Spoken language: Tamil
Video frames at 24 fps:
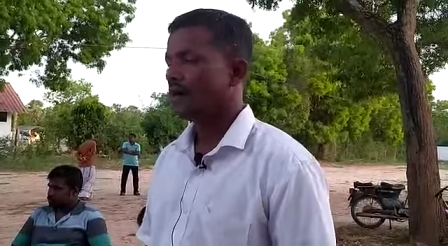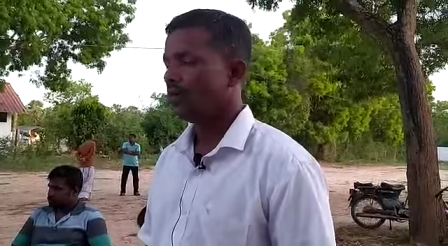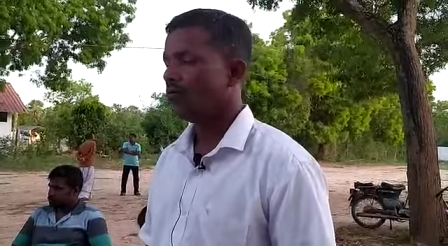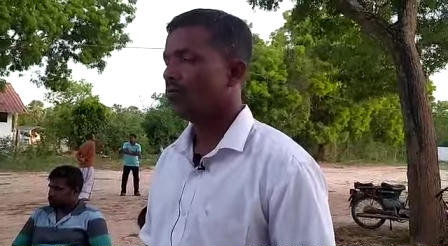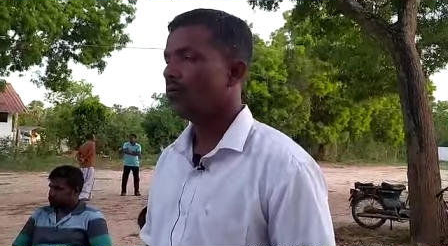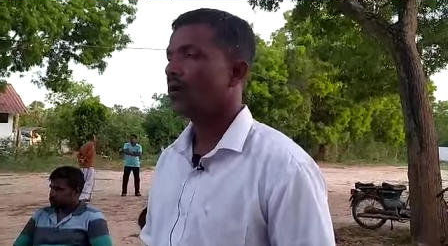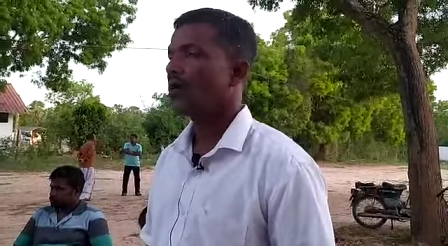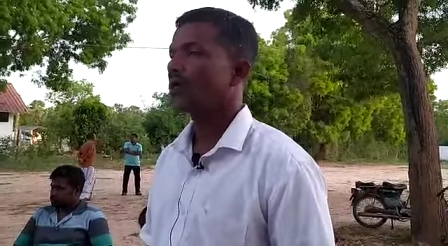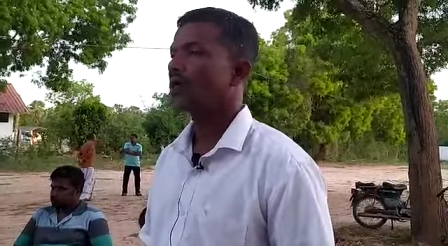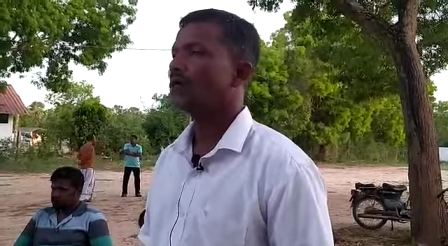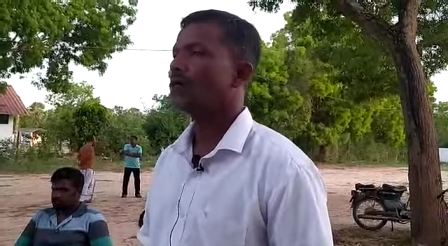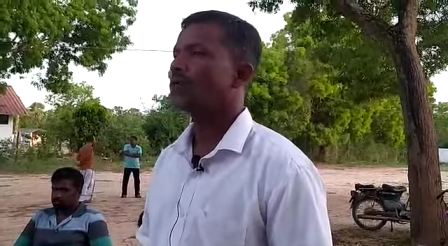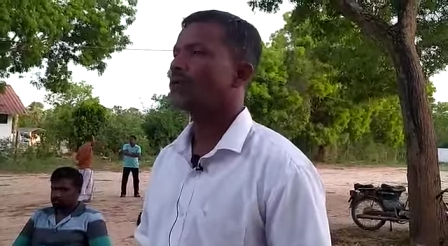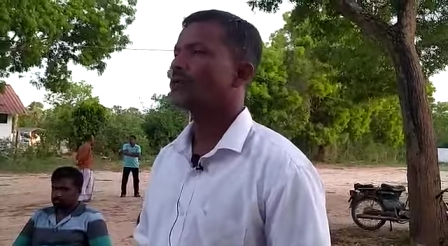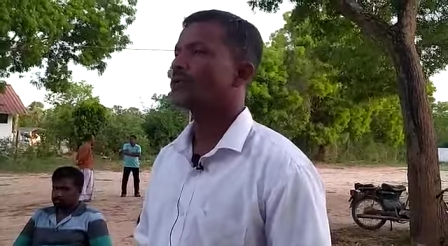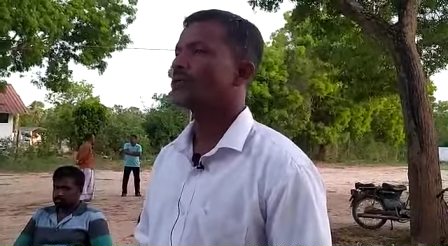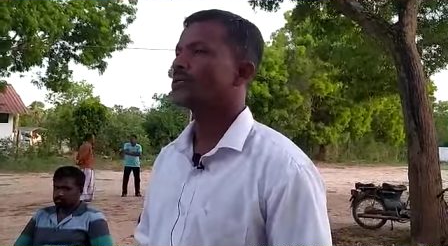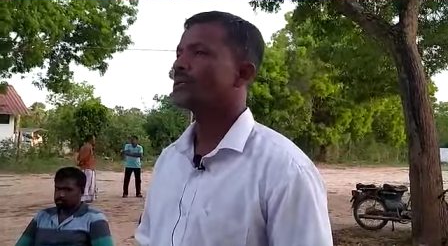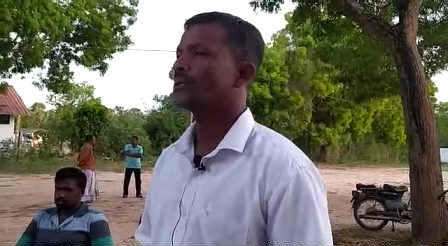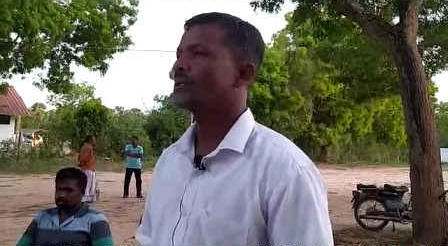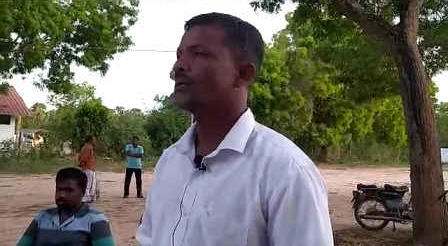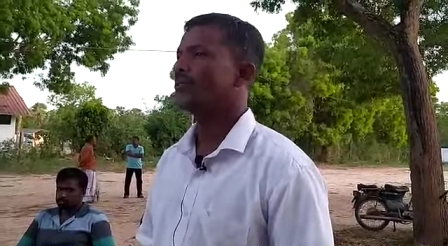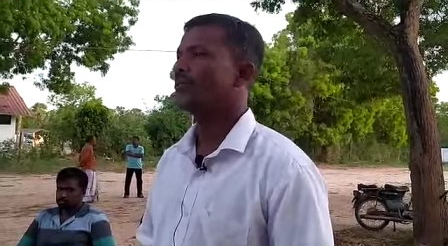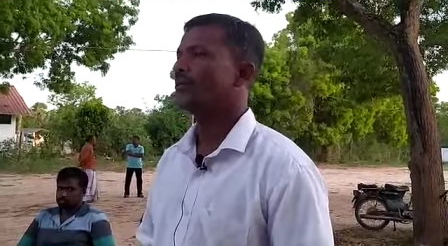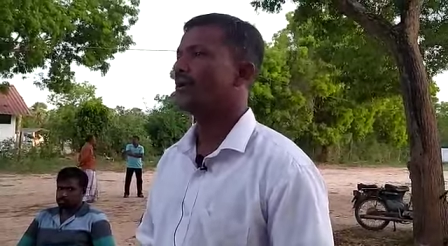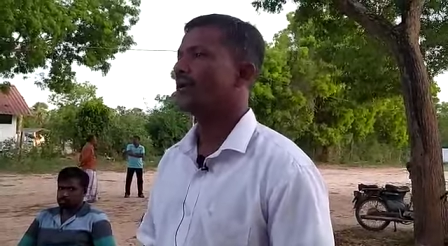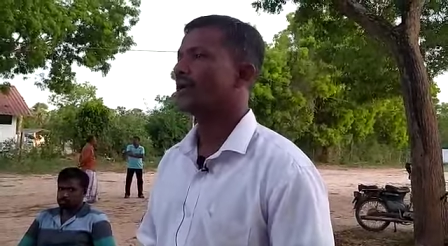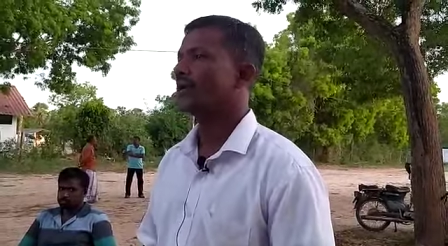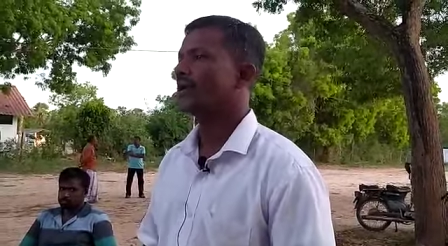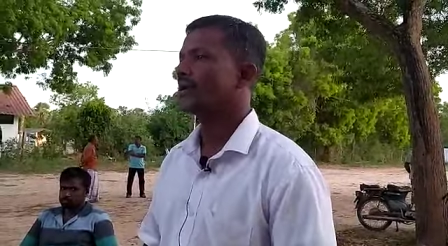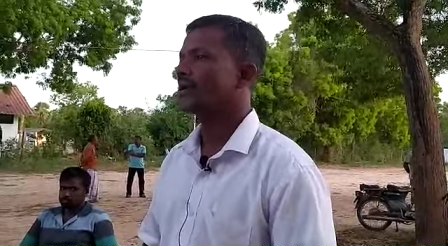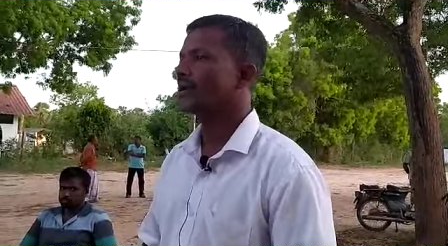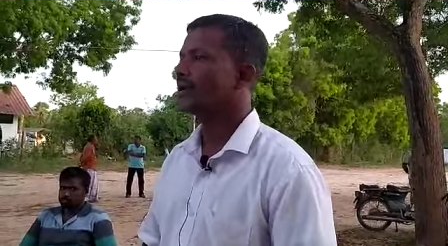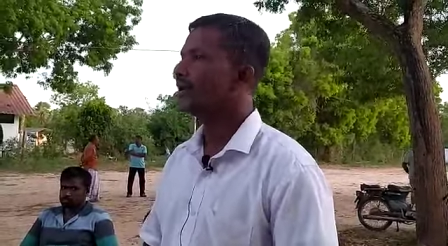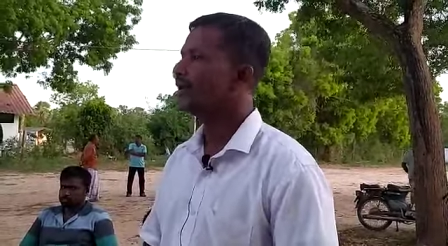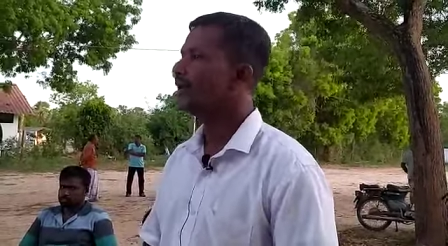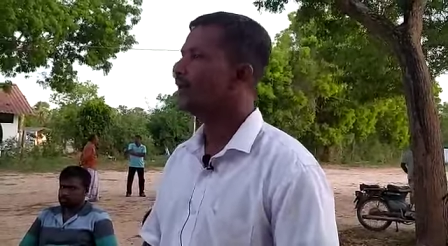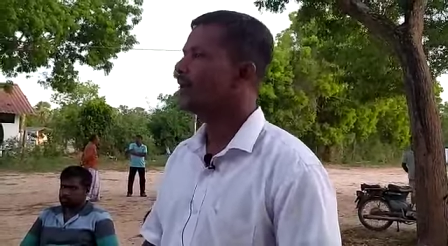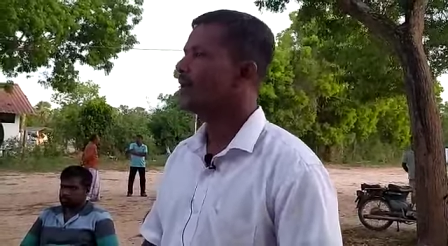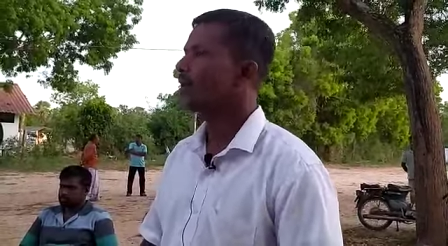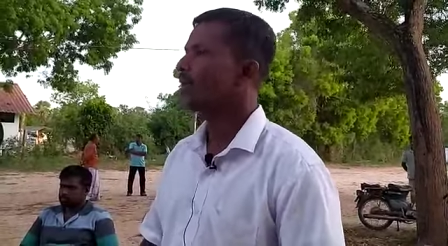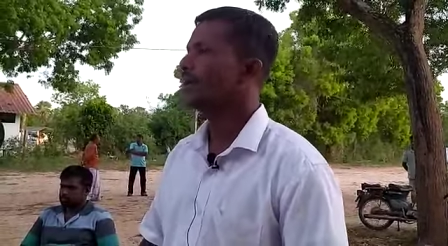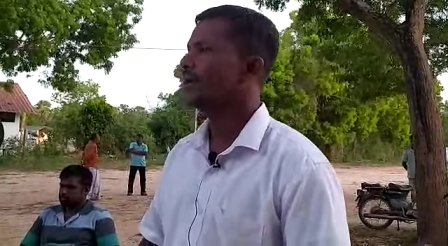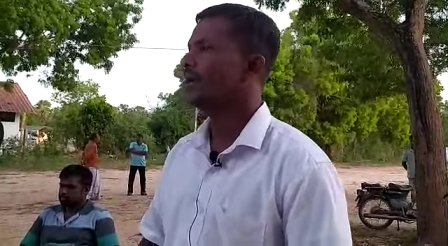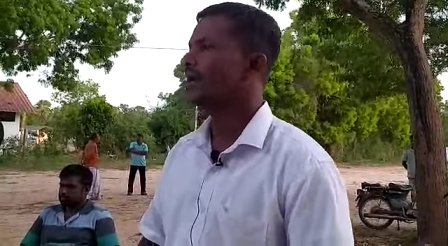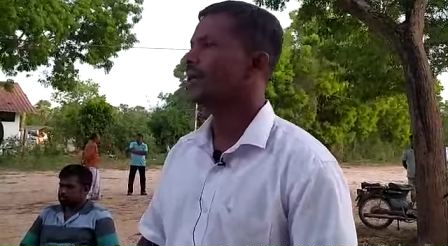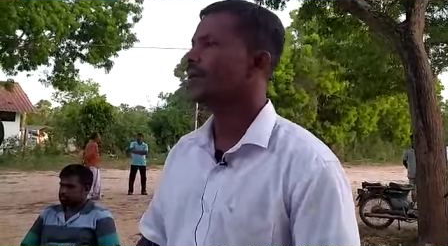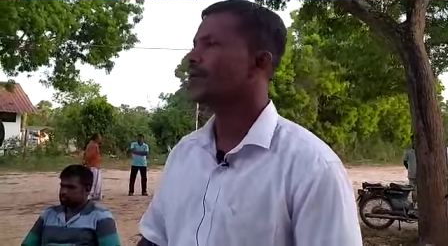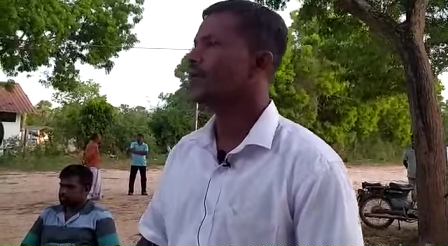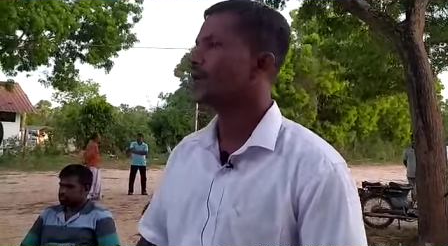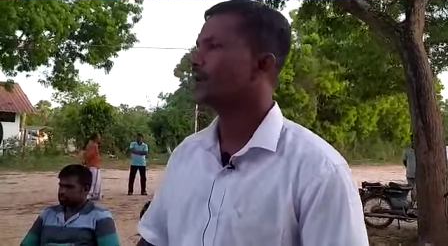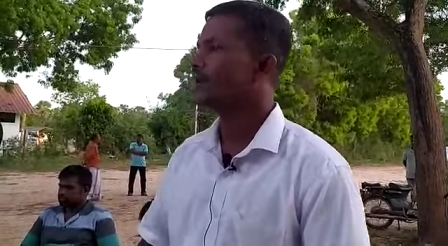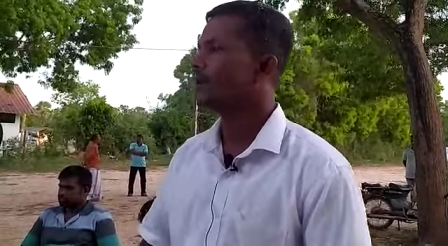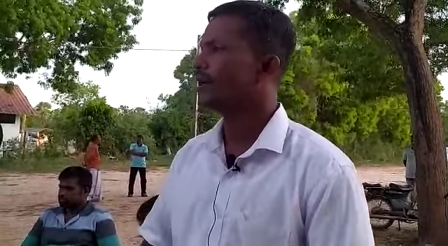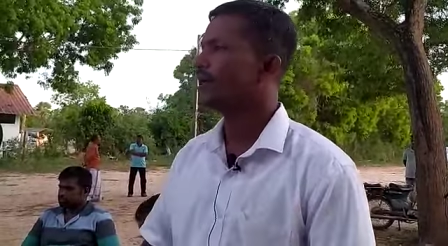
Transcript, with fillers: அவ்வாறு உறுதி செய்யவில்லை என்றால் எங்களுடைய